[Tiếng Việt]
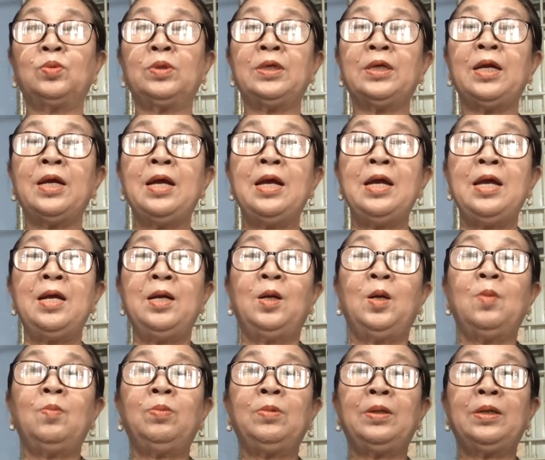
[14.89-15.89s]
cái
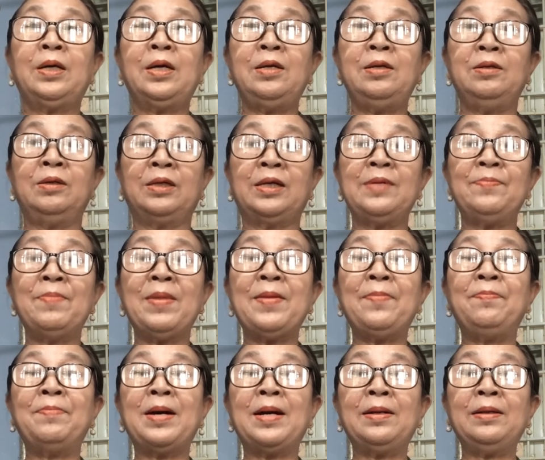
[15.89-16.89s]
không có được cái may
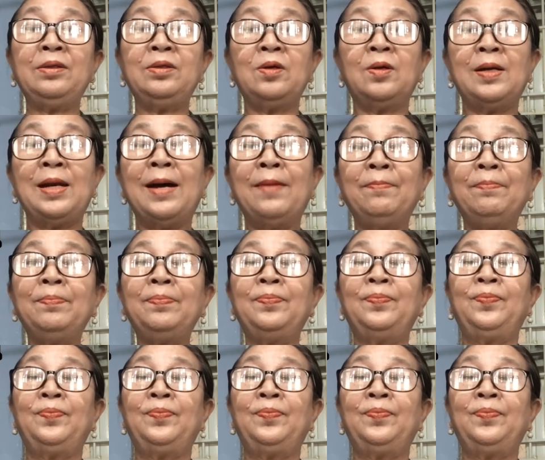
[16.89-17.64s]
mắn cho lắm